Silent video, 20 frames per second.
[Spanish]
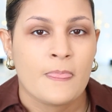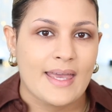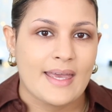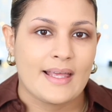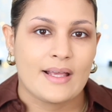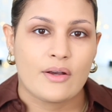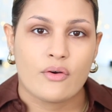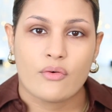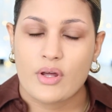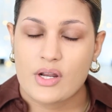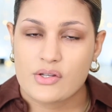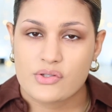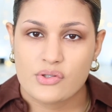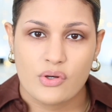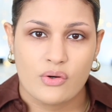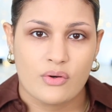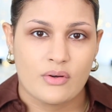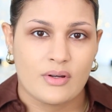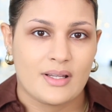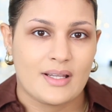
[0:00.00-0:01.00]
El
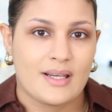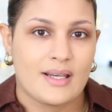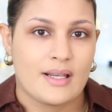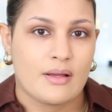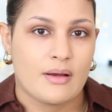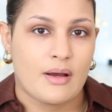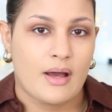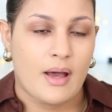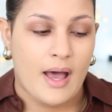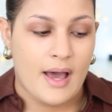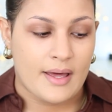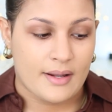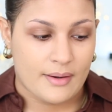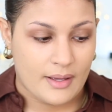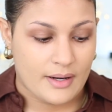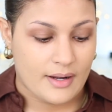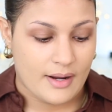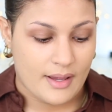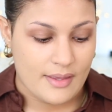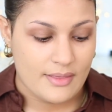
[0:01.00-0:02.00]
corazón
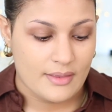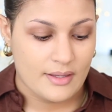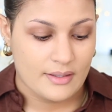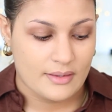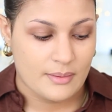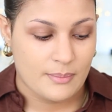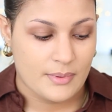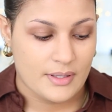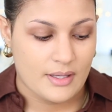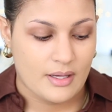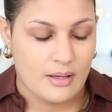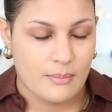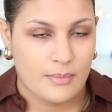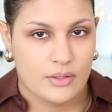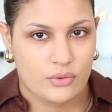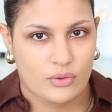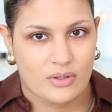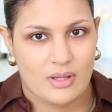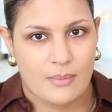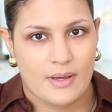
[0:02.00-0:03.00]
a raíz de este
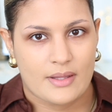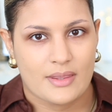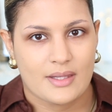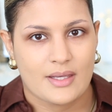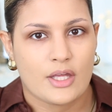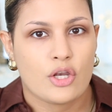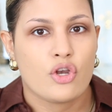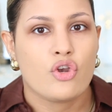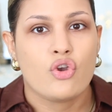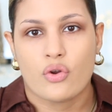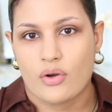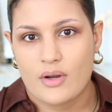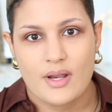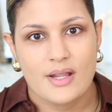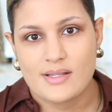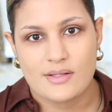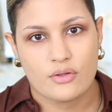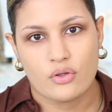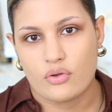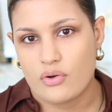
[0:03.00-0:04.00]
medicamento, además de que no,
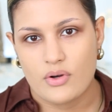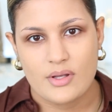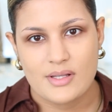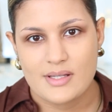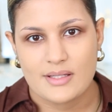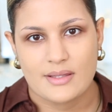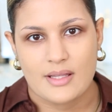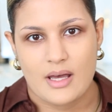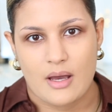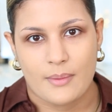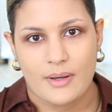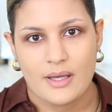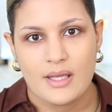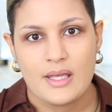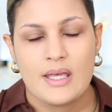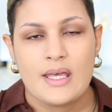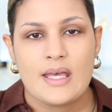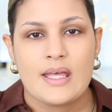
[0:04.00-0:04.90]
lo necesitaba,